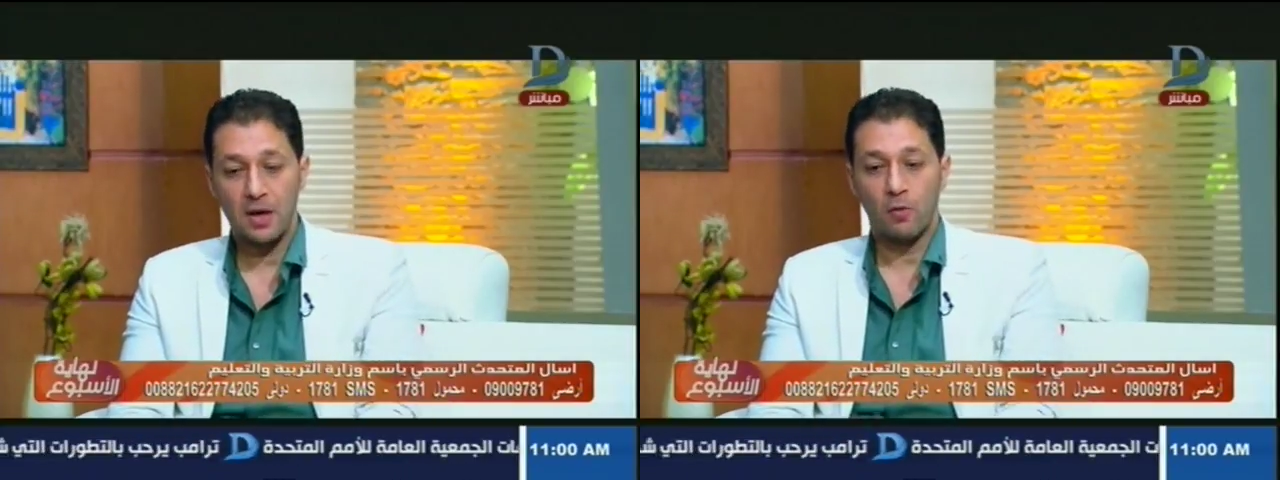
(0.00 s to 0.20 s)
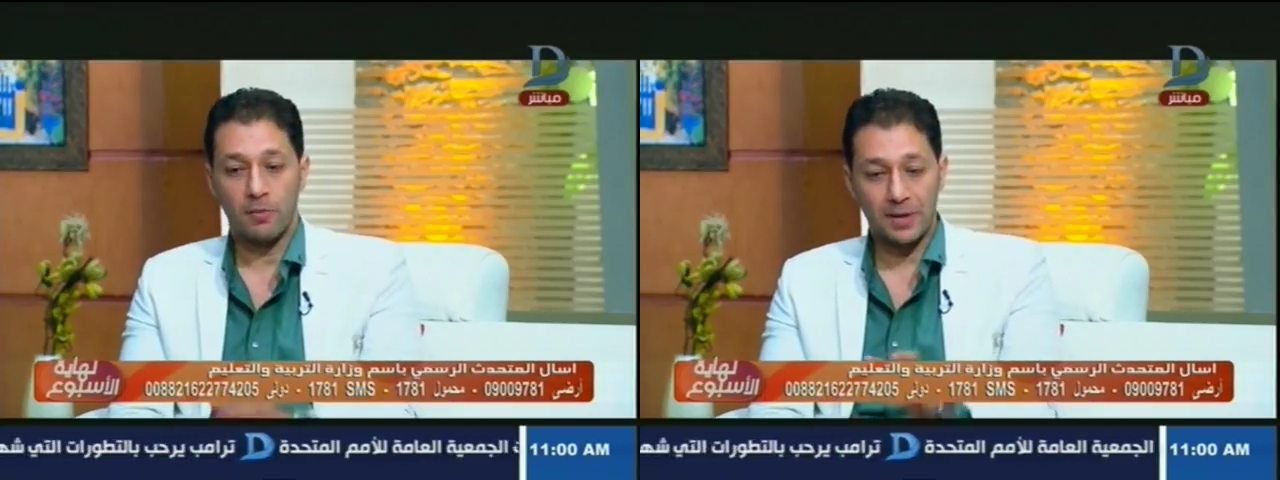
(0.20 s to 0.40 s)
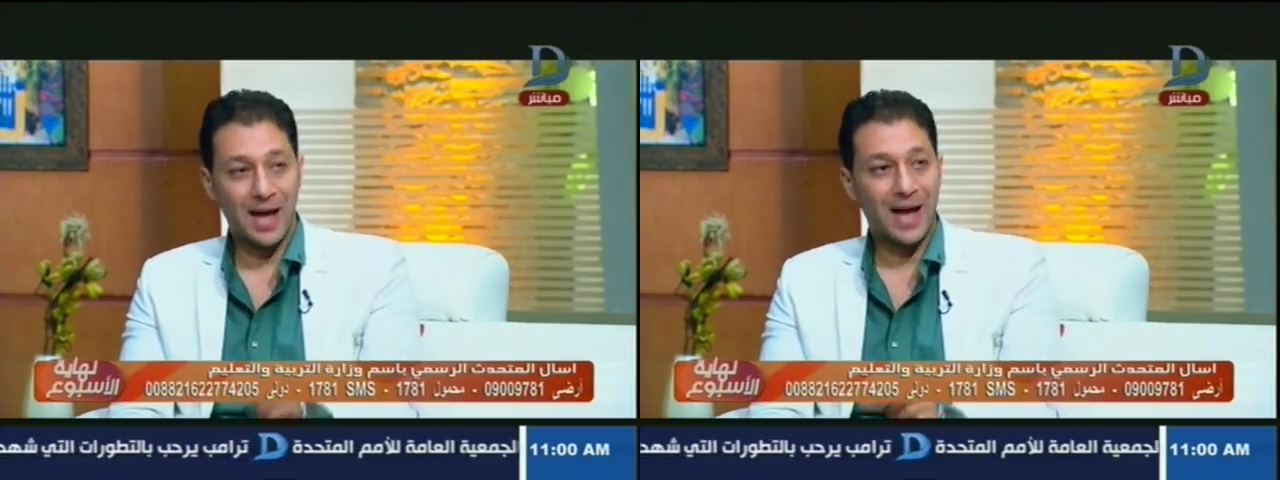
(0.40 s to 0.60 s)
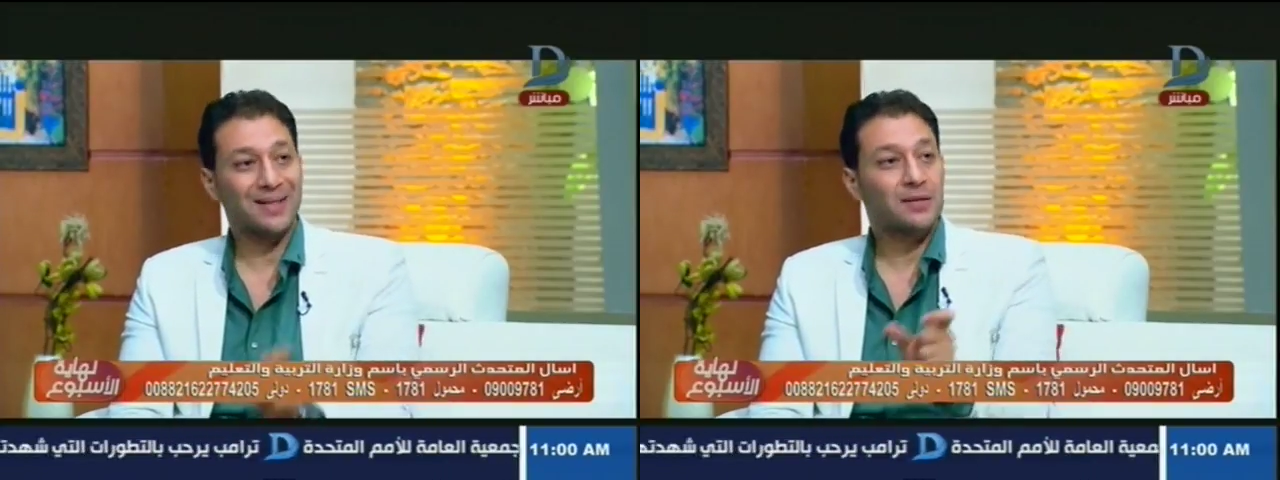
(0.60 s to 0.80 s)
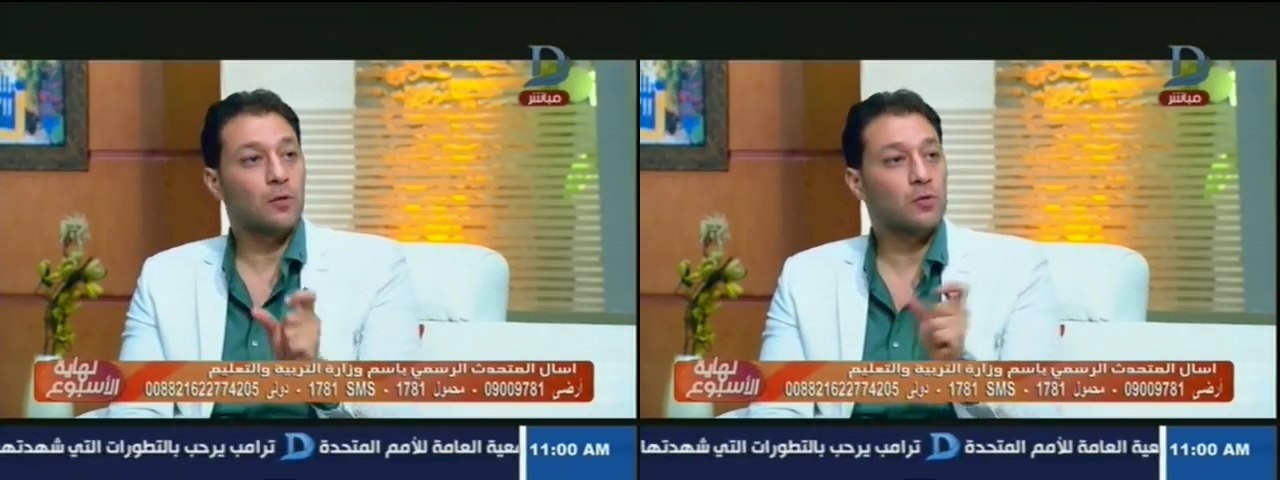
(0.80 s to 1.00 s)
وبين
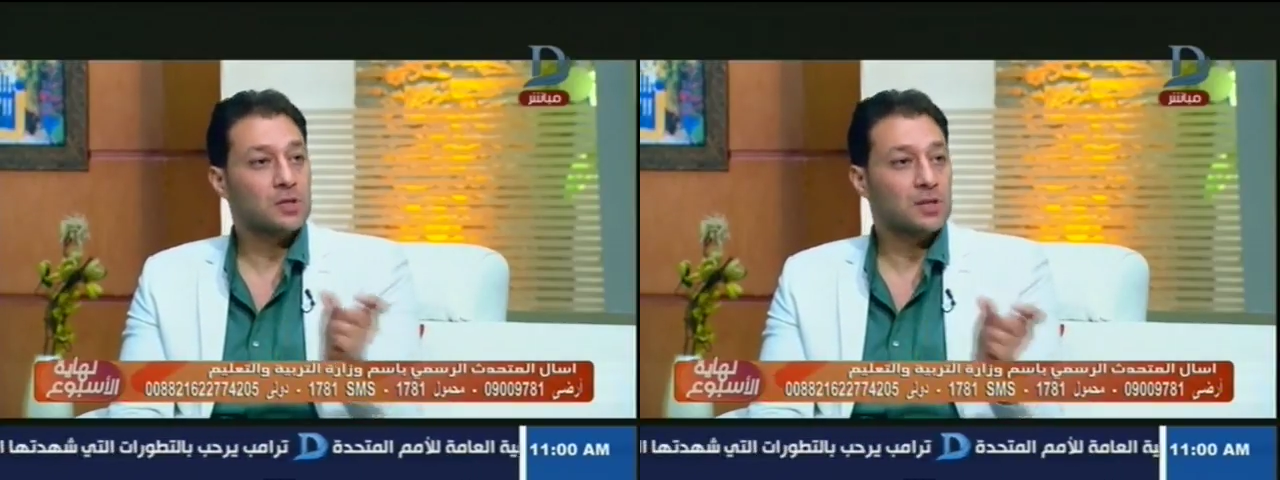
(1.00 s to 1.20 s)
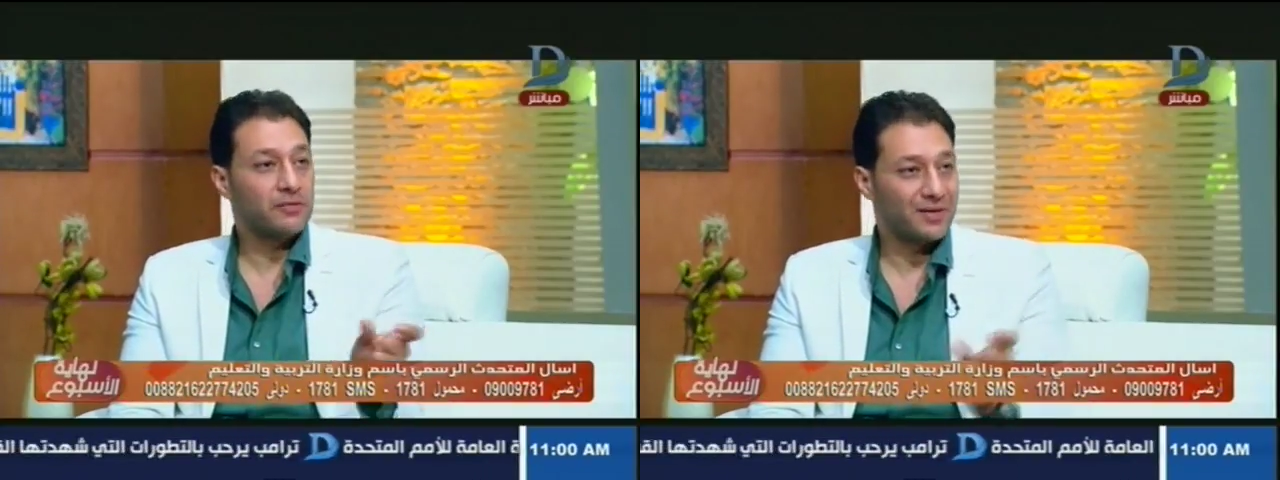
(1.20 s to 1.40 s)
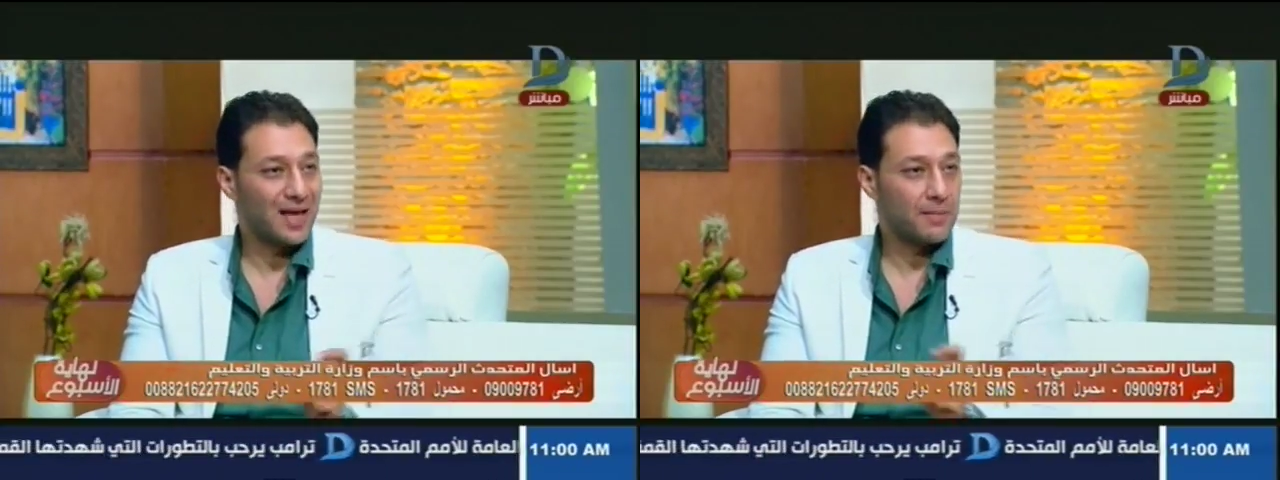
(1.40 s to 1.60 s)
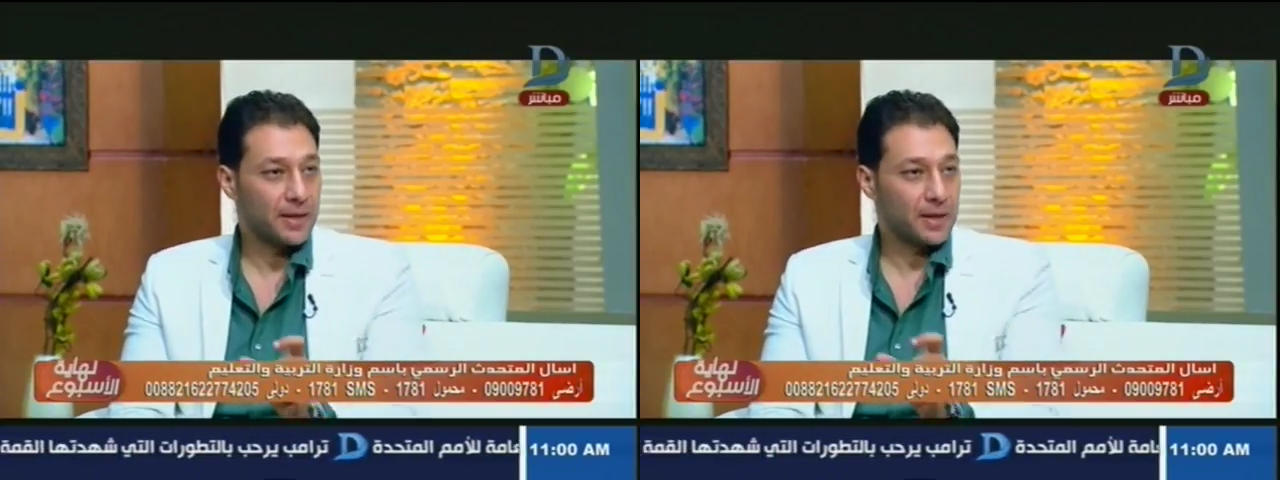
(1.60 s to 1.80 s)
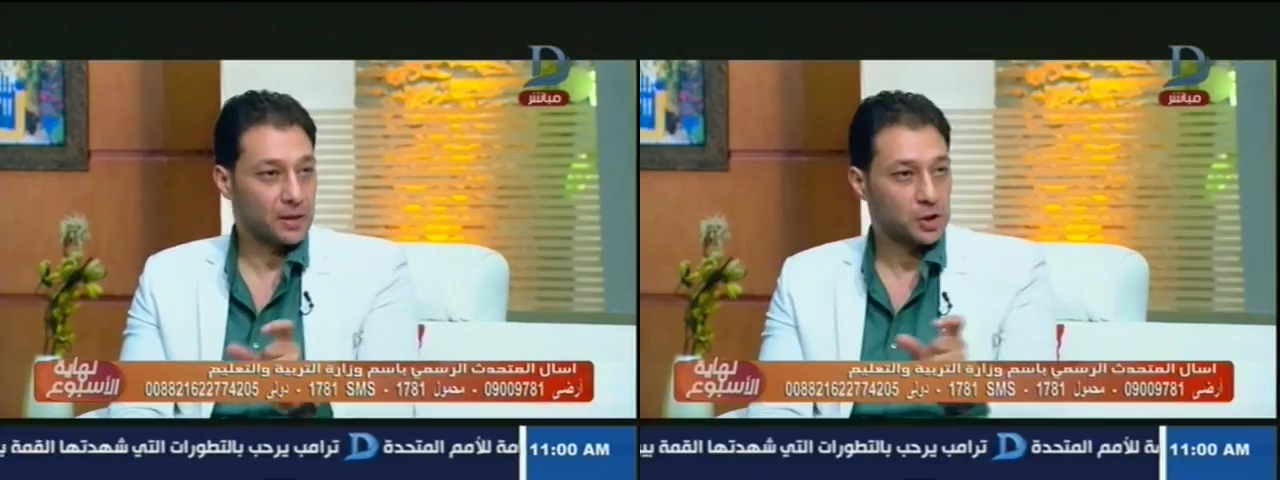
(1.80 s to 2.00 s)
اعاده توظيف
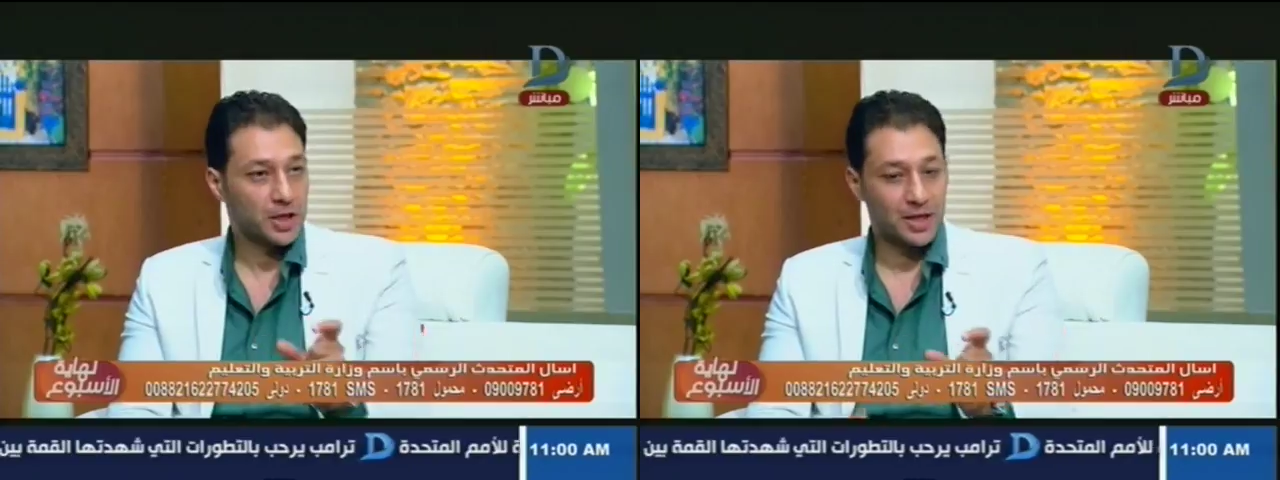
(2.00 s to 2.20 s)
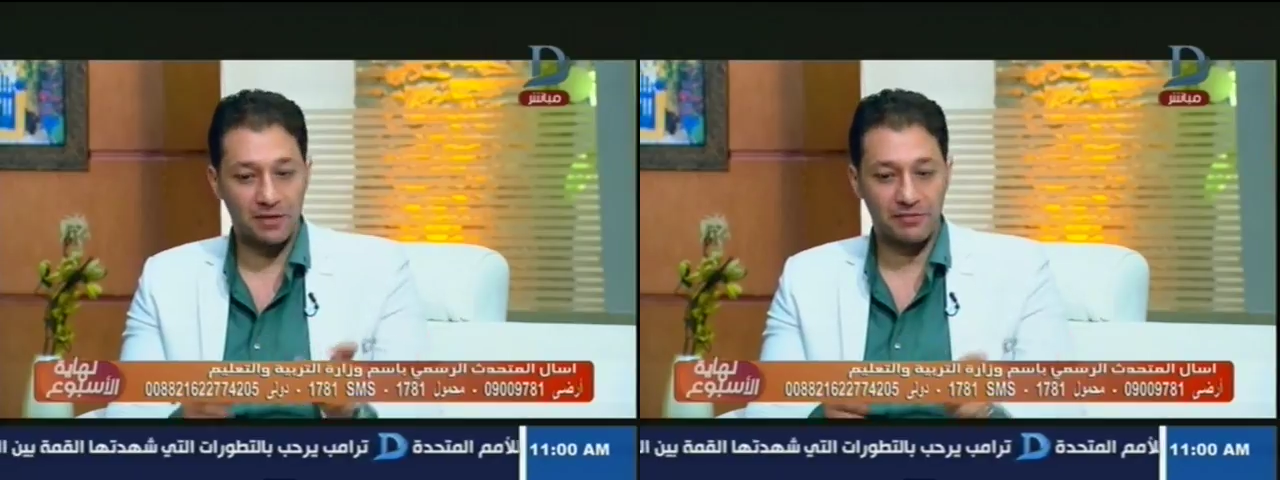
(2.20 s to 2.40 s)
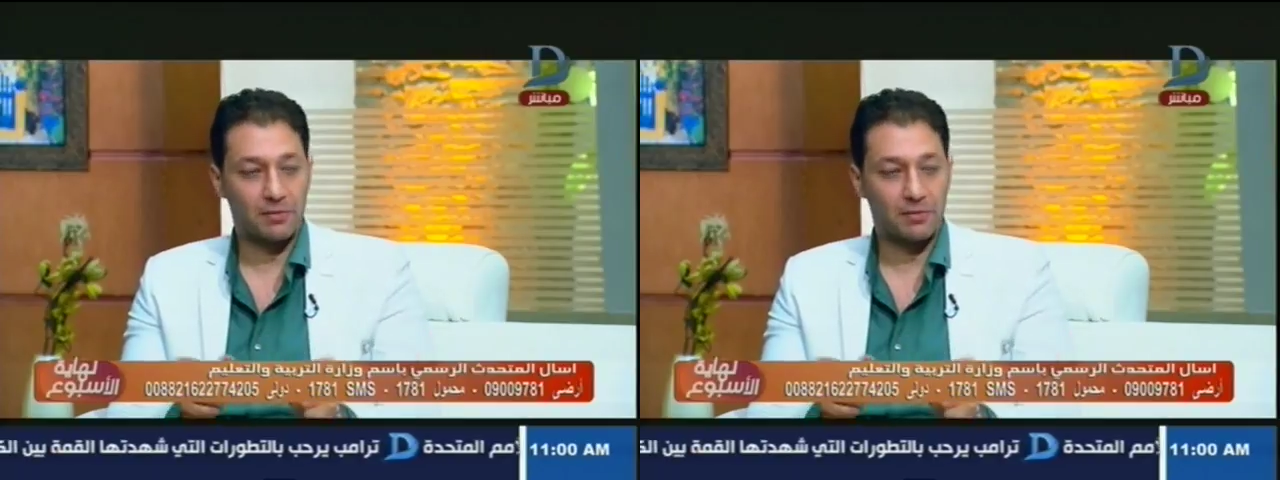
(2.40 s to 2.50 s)
الاماكن الشاغره